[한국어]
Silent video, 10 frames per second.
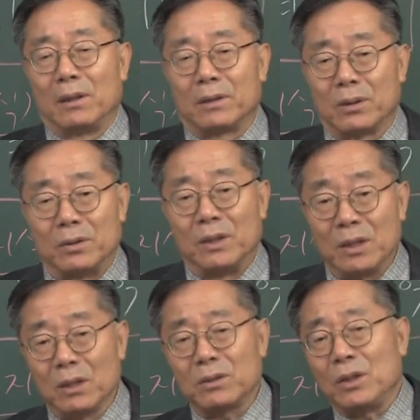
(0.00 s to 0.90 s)
그
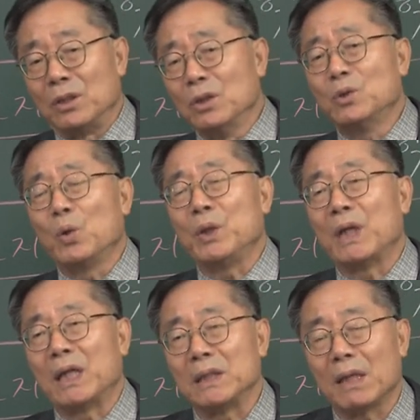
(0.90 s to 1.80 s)
이것의
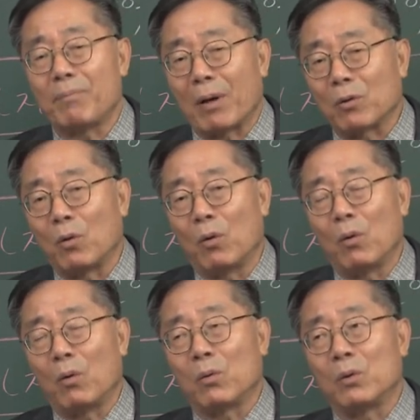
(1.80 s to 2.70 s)
연속이라는 게 바로
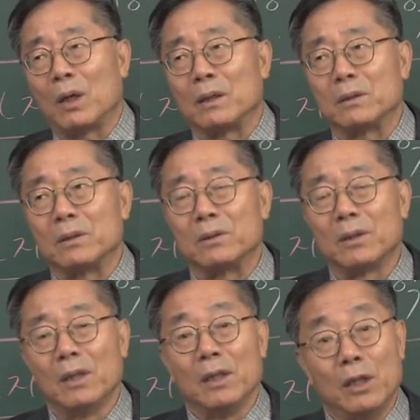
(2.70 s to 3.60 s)
오늘날 그
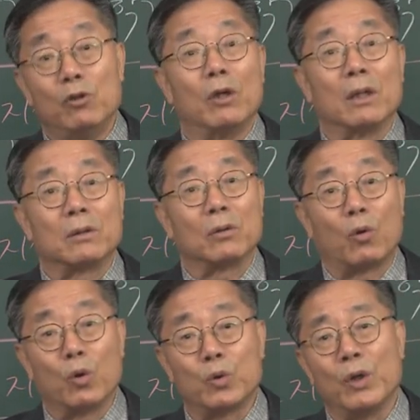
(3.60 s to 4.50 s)
인류의 그
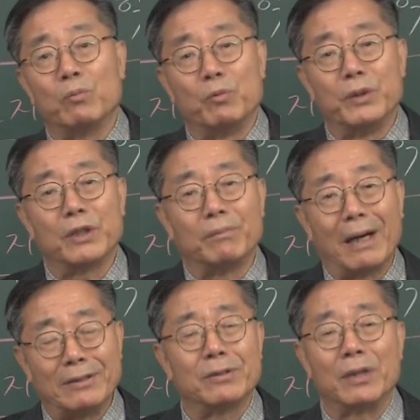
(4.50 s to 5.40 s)
고도의 문명을
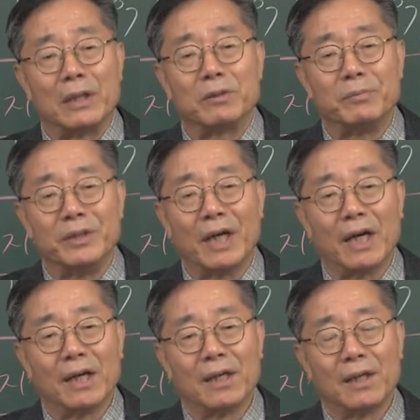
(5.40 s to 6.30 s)
만들어낸 겁니다.
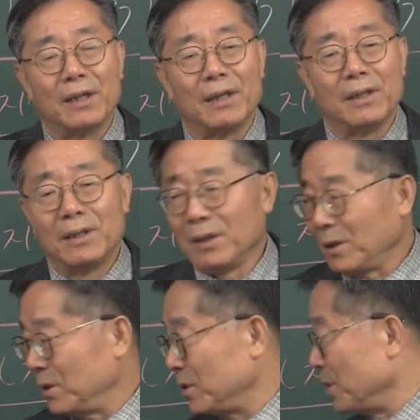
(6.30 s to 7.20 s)

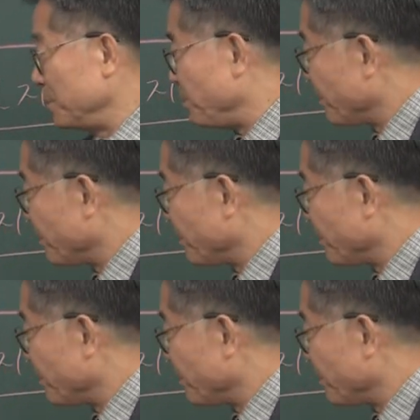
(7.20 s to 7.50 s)
그래서